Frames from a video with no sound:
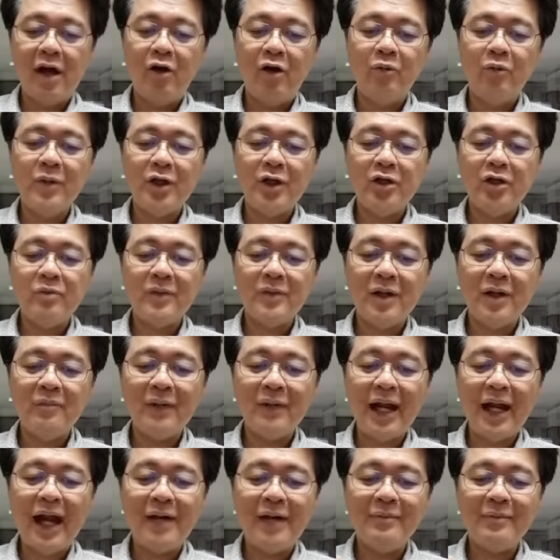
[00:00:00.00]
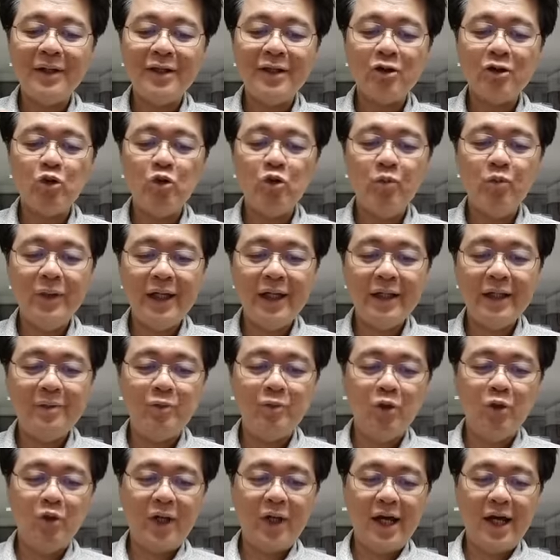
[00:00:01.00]
uminom ng maraming tubig
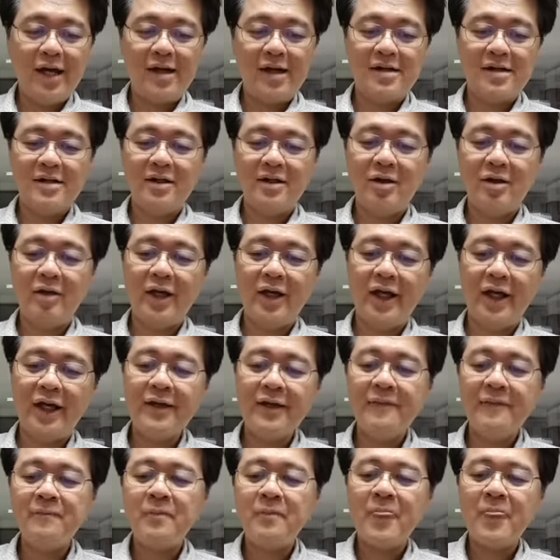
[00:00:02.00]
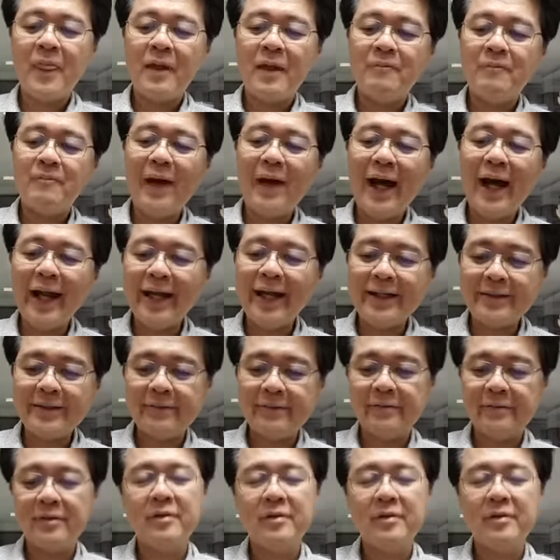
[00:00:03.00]
muna. Okay? Bakit?